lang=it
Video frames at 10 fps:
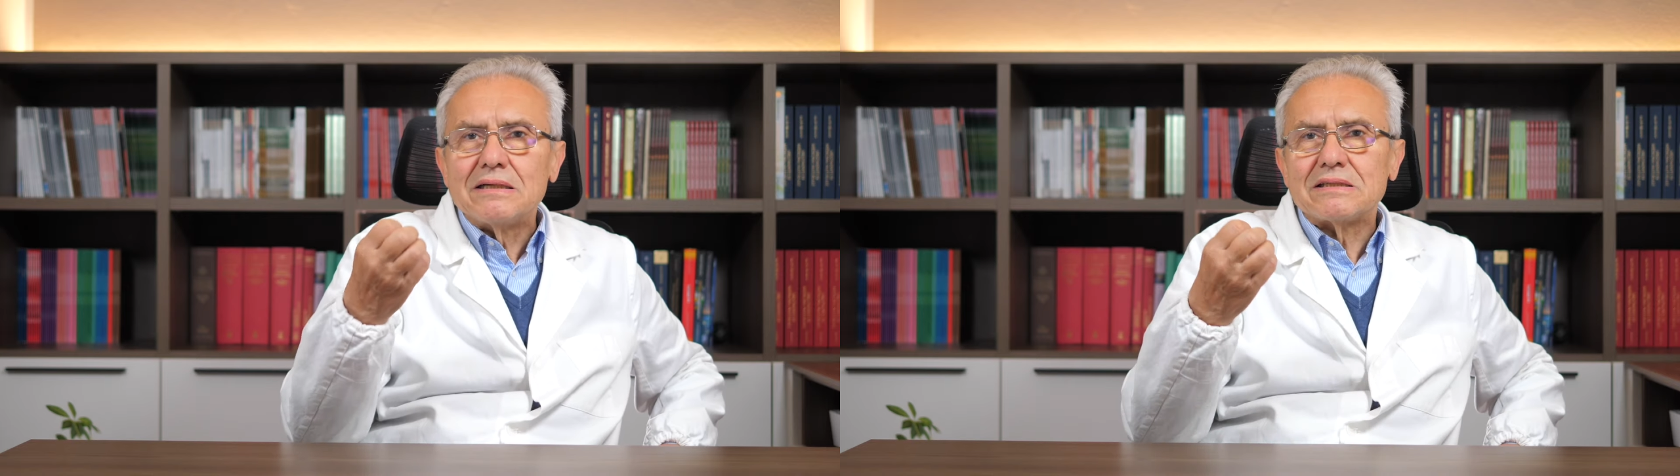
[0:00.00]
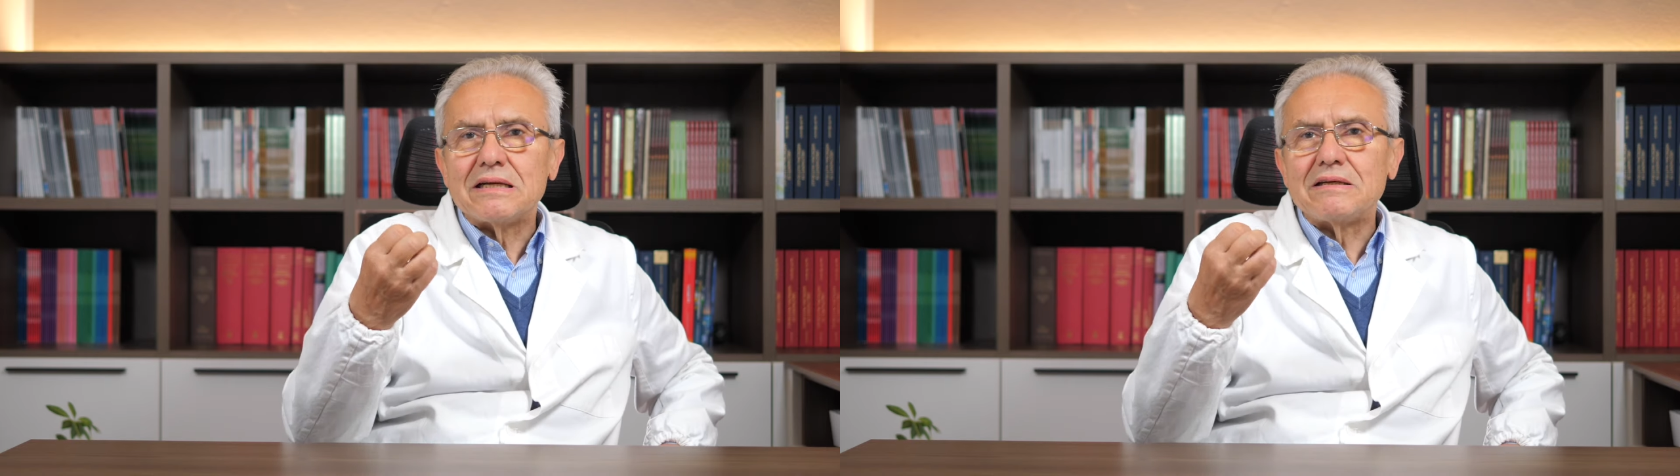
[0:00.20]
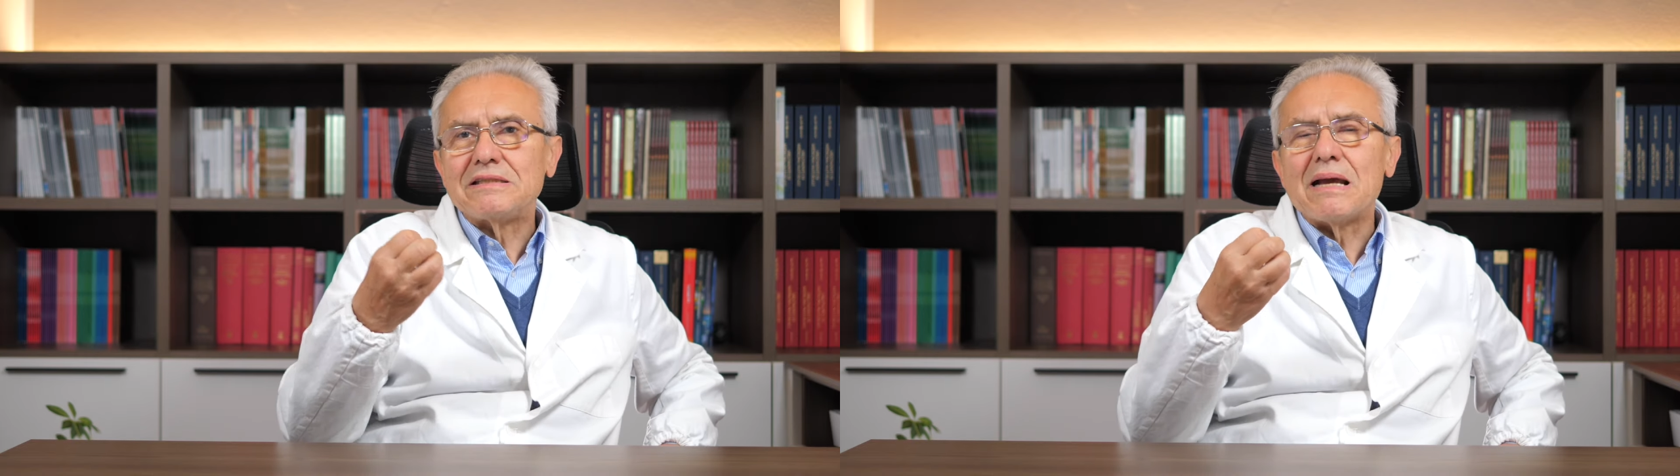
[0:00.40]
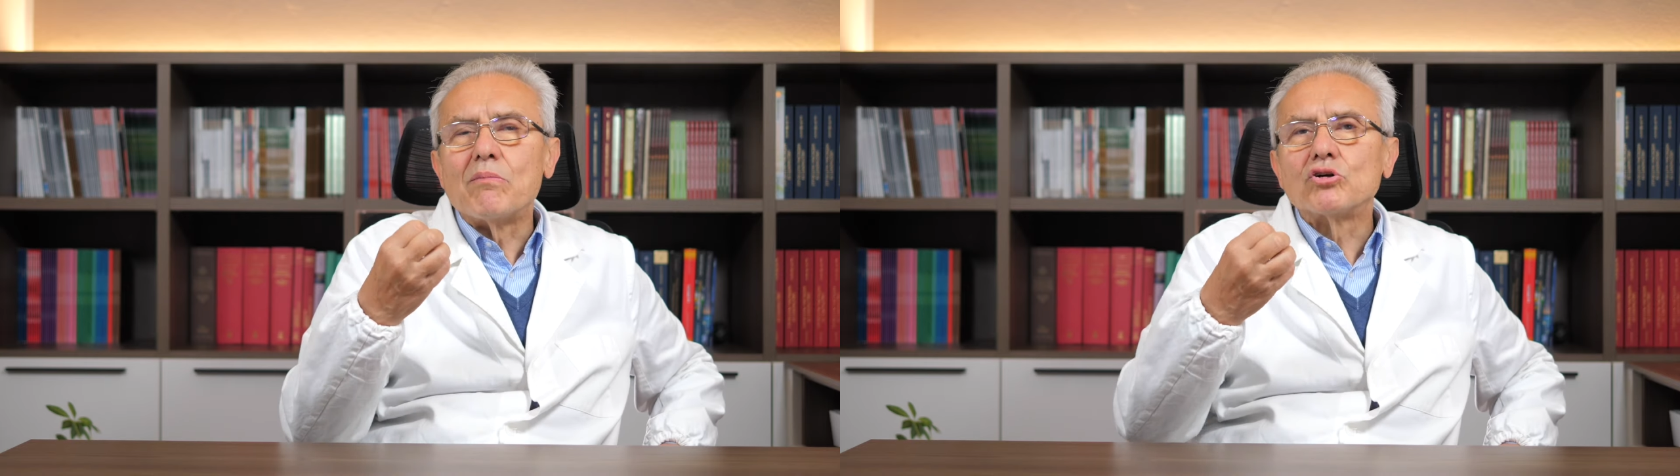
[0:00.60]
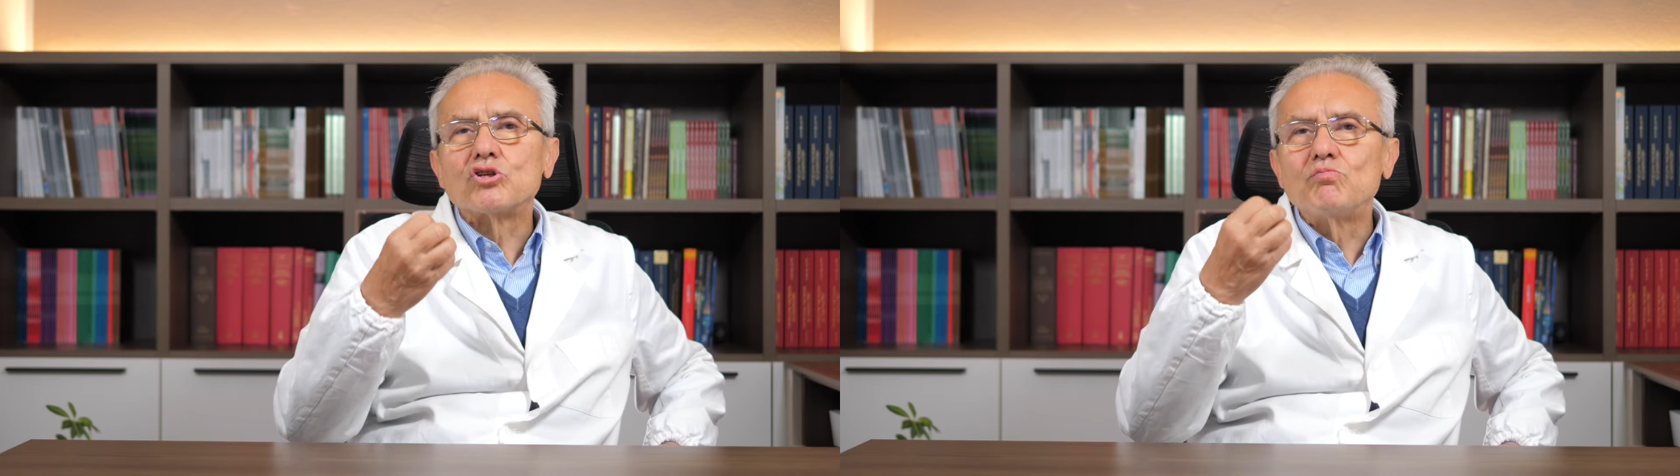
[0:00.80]
se
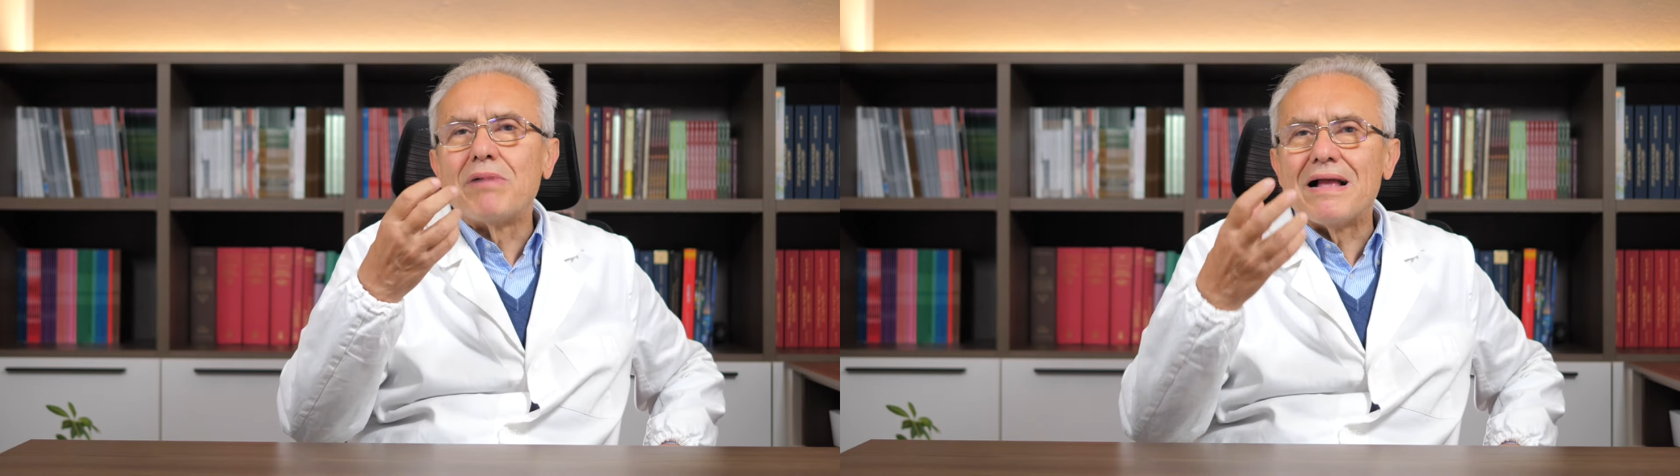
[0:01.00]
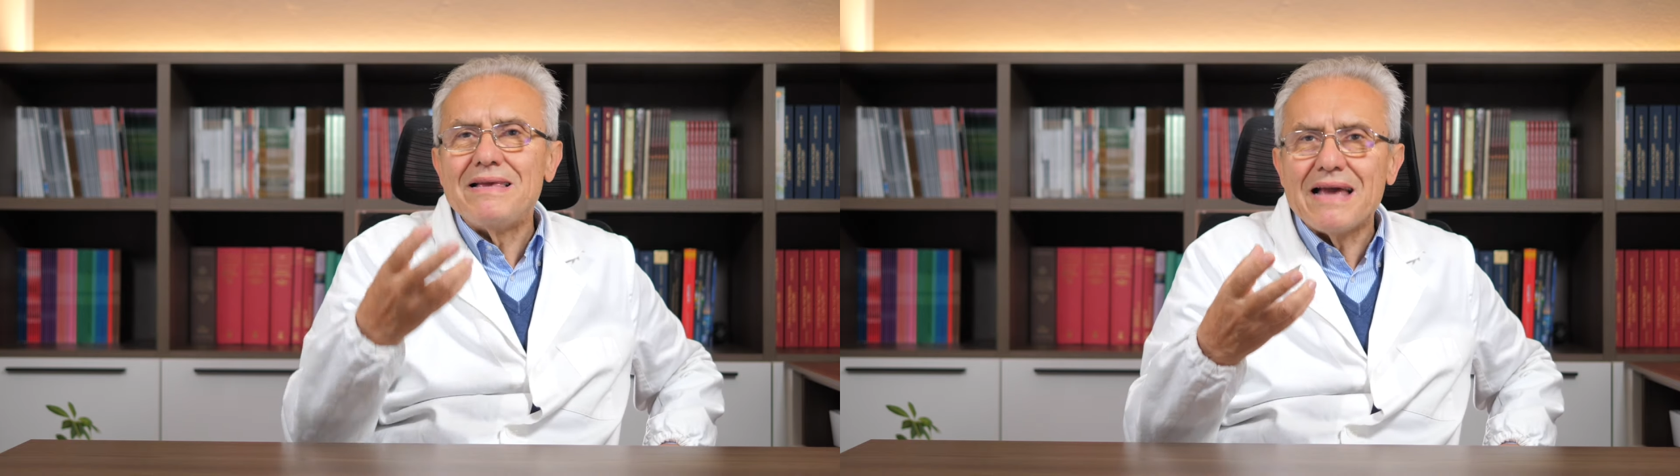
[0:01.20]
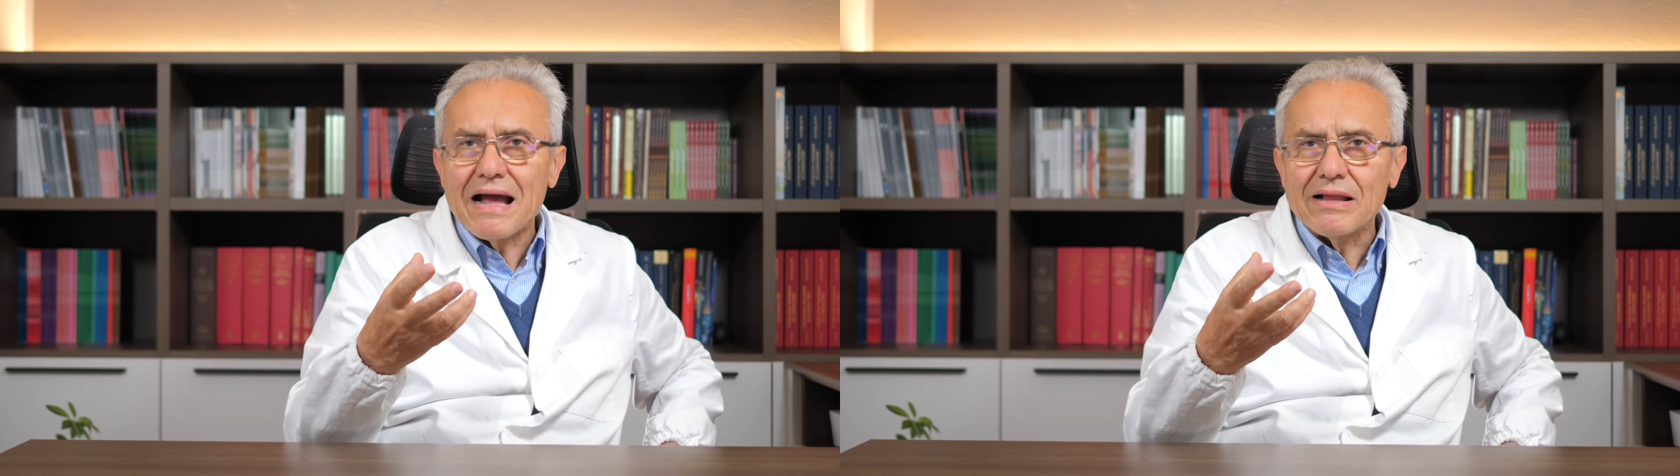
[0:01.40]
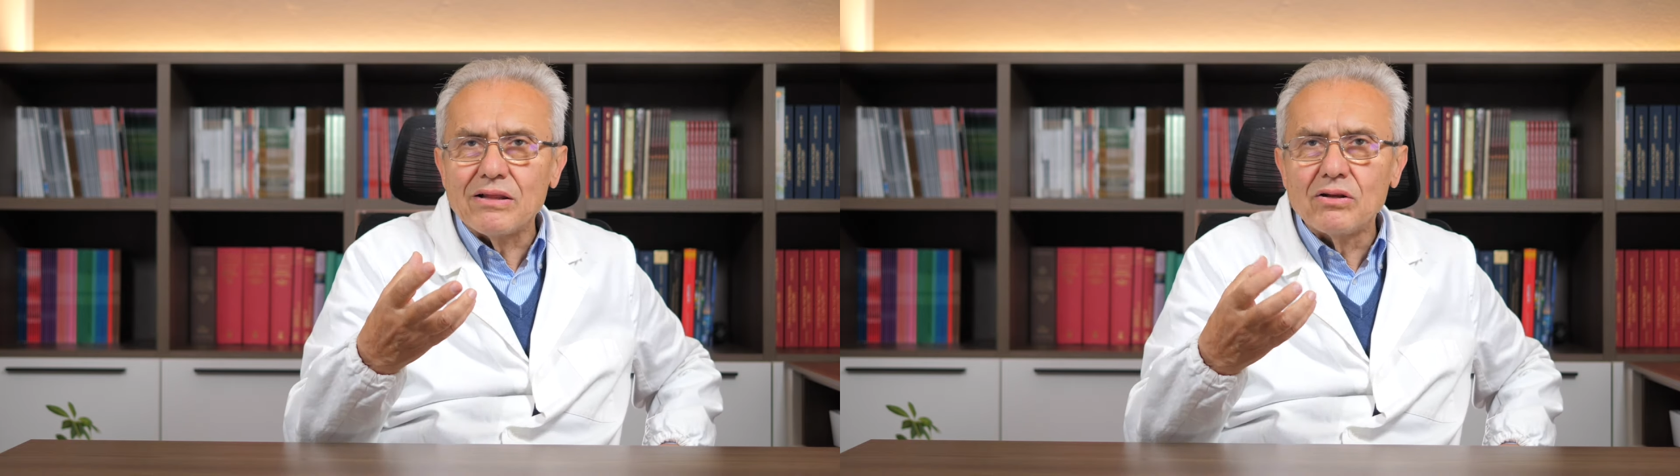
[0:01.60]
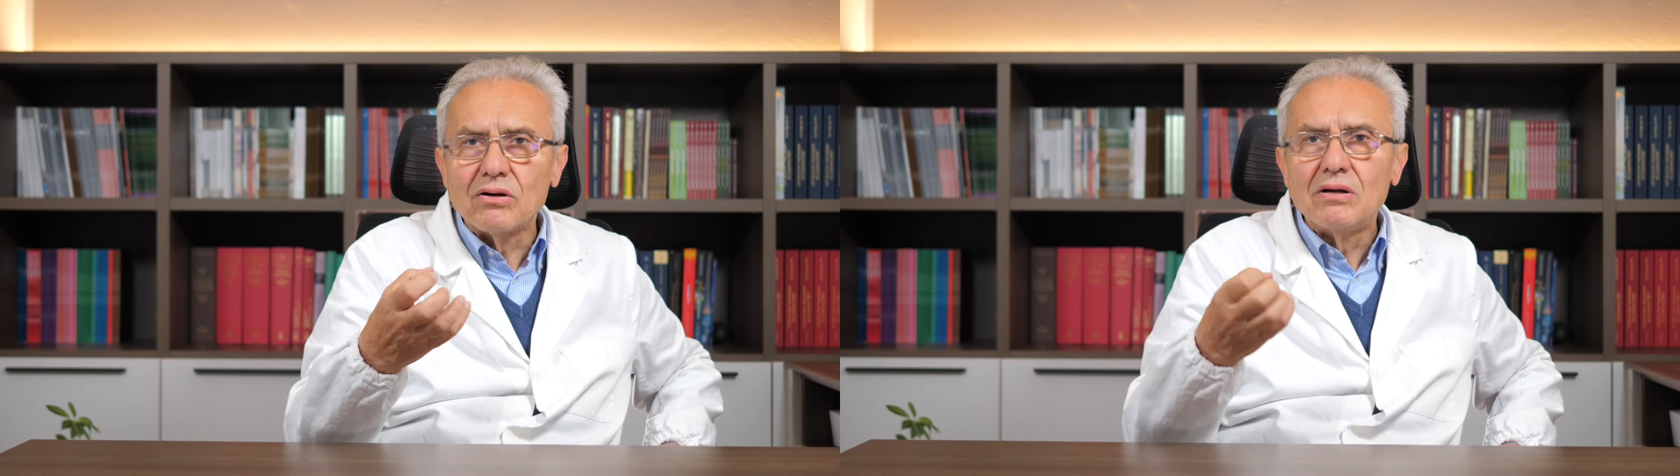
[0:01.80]
stiamo
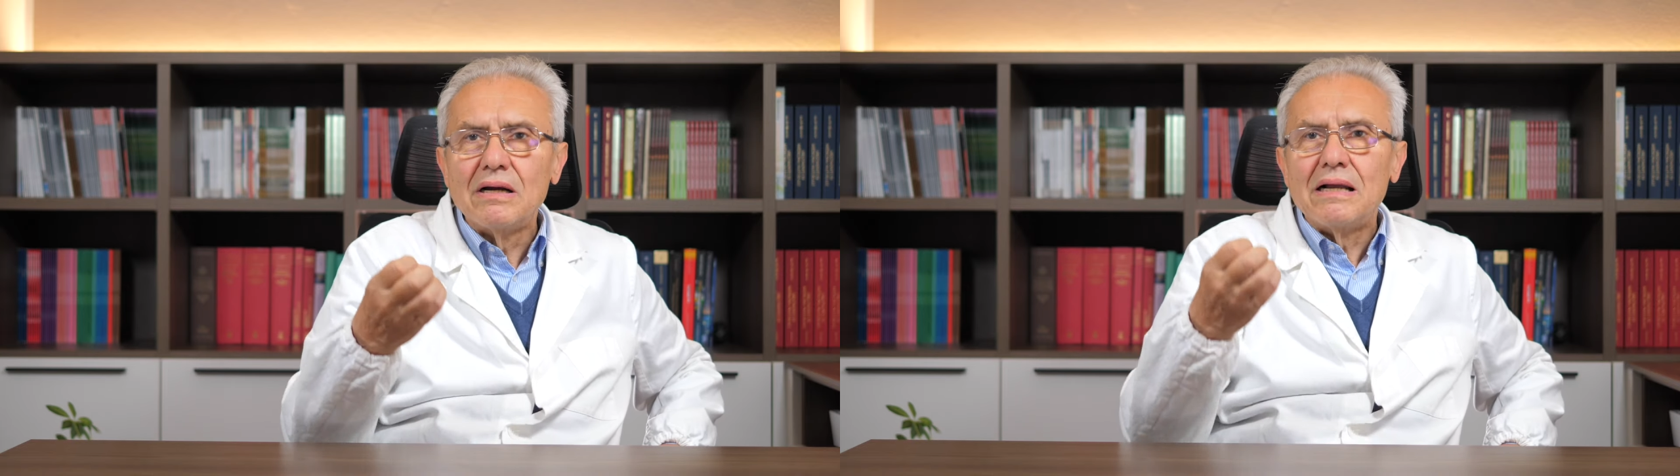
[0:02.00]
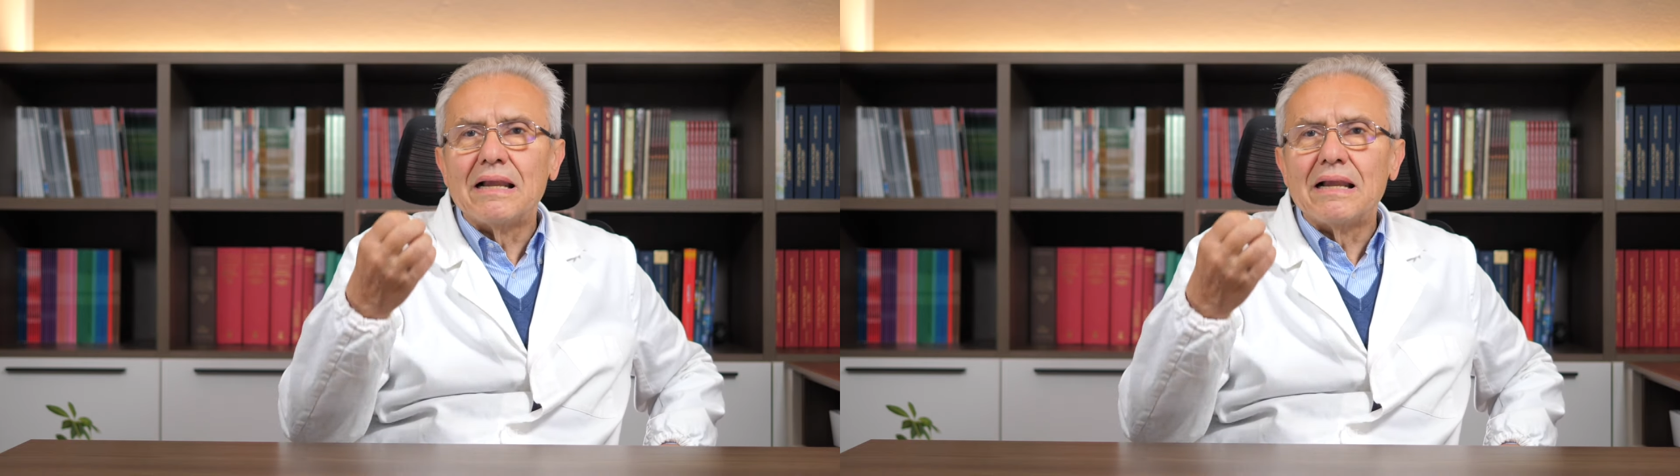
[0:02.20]
sbagliando